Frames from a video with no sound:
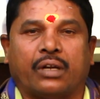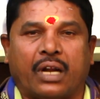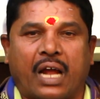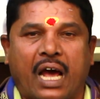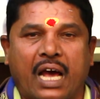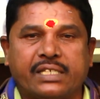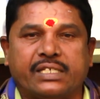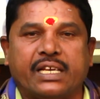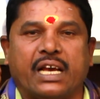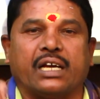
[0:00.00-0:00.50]

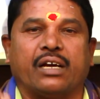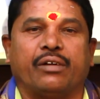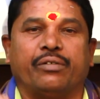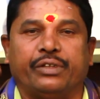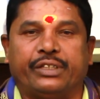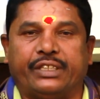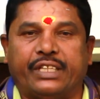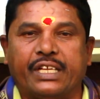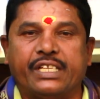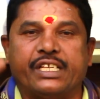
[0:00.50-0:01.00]
రాజ్యాంగం
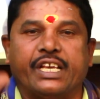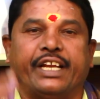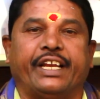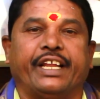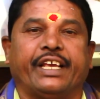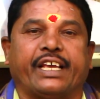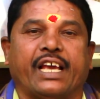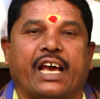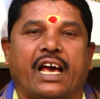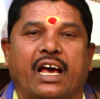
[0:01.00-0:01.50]
యుద్ధం
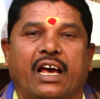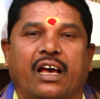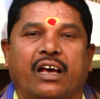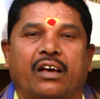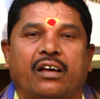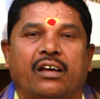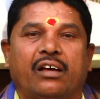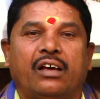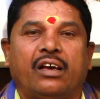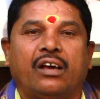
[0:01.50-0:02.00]
చేయనిక
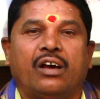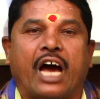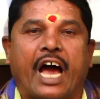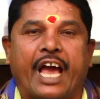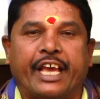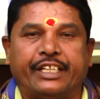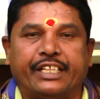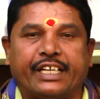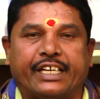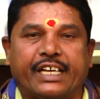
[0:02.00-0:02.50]

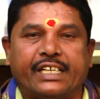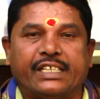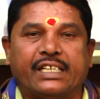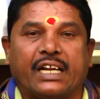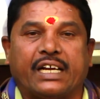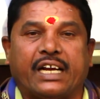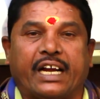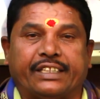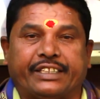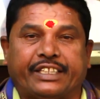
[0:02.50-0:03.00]
ఐదు
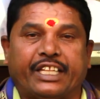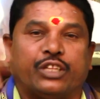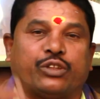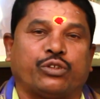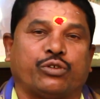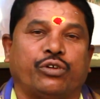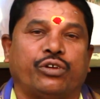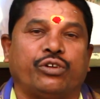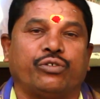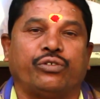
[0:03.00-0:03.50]
కేజీల కత్తి
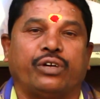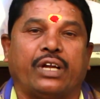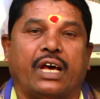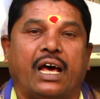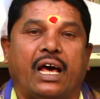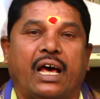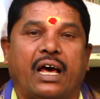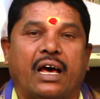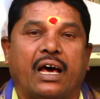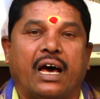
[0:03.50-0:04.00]
ఎత్తుకొని కూడా
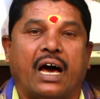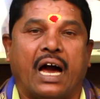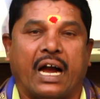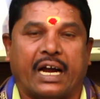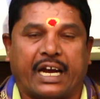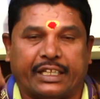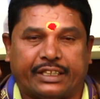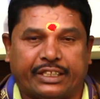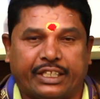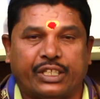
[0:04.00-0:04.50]
ఆ
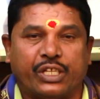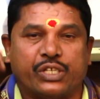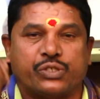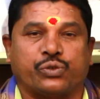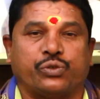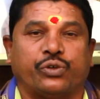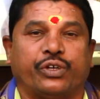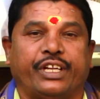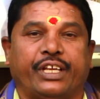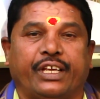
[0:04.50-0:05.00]
కత్తి
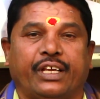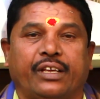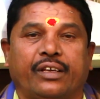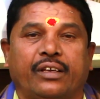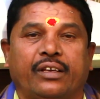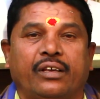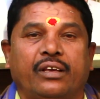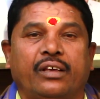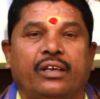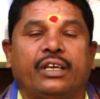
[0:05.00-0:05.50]
తీసుకొని
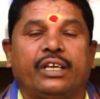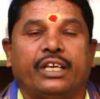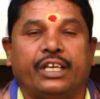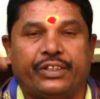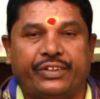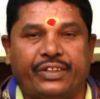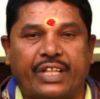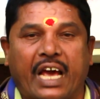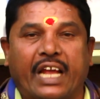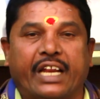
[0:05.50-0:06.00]

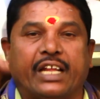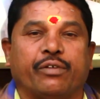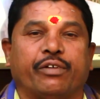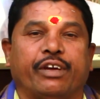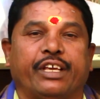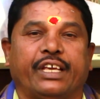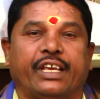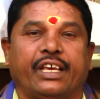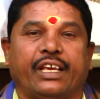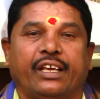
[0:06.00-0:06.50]
యుద్ధానికి
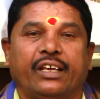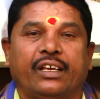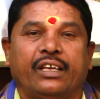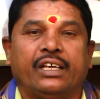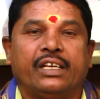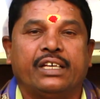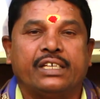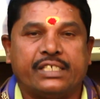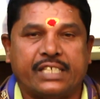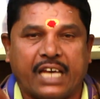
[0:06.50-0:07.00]
పోయి
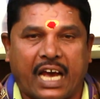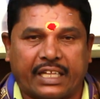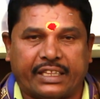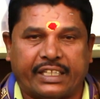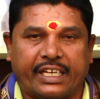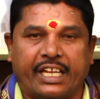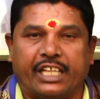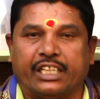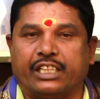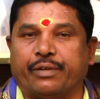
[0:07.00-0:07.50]

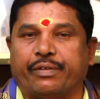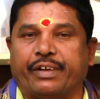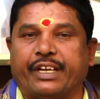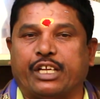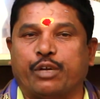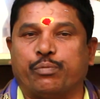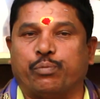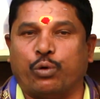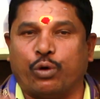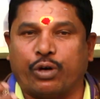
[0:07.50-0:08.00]

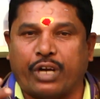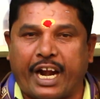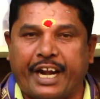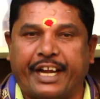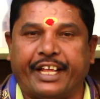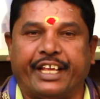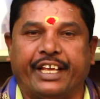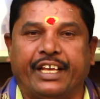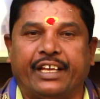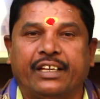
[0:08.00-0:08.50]
చేతనేంతవరకు
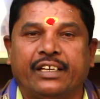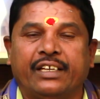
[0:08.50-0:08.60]
పోరాడి